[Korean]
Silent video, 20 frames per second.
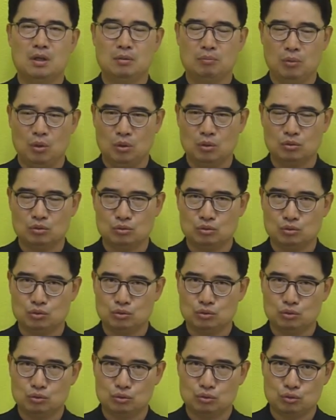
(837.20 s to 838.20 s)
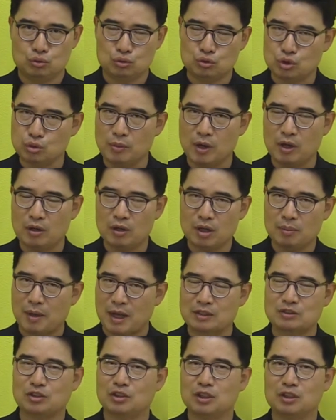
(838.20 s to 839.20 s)
뭐 주춤하거나
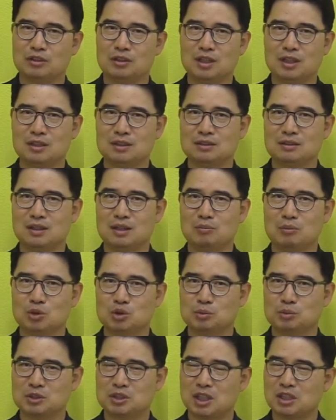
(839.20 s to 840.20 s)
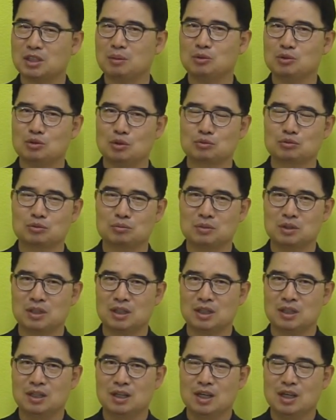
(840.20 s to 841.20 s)
망설이거나 하는 그런 모습을 찾아볼 수
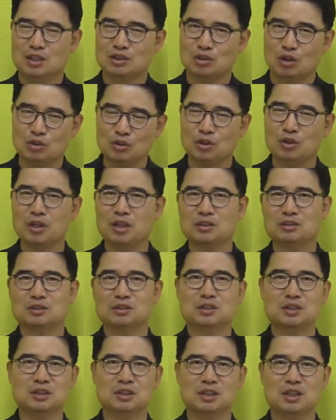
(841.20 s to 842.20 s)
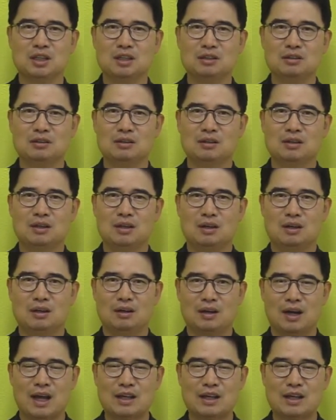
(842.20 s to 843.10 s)
없습니다. 성령께서 시키니까요. 어,